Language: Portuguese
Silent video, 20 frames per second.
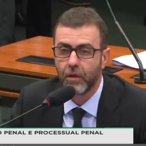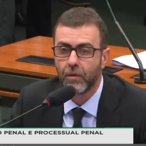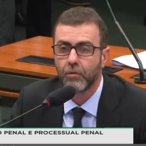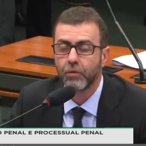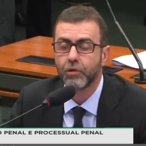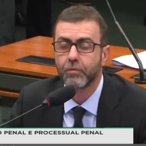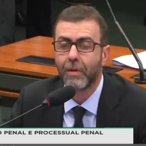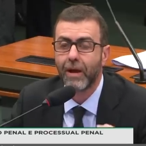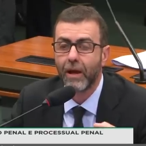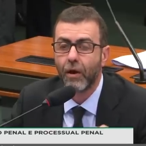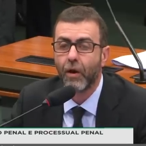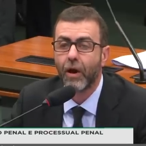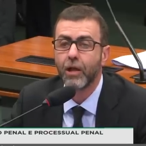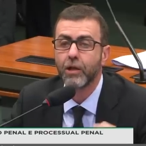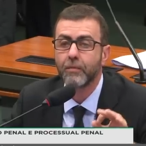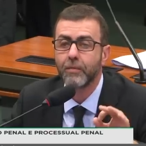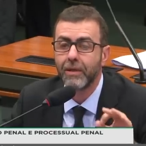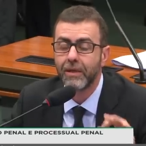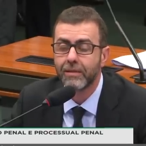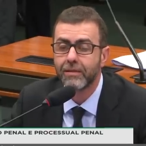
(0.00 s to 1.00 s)
os
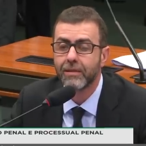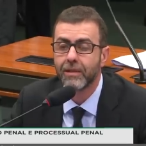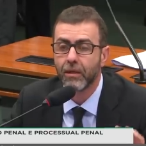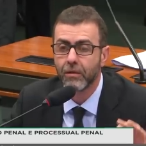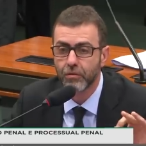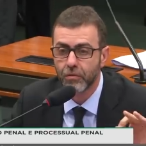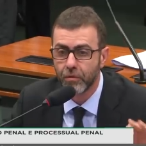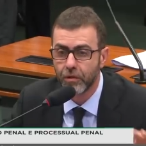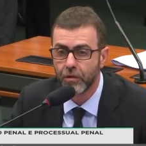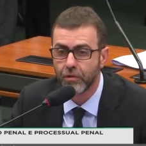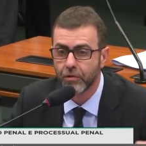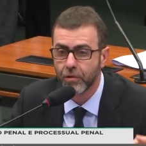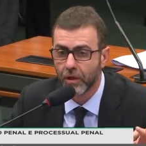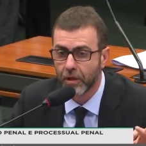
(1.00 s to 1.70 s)
maiores milicianos do Rio de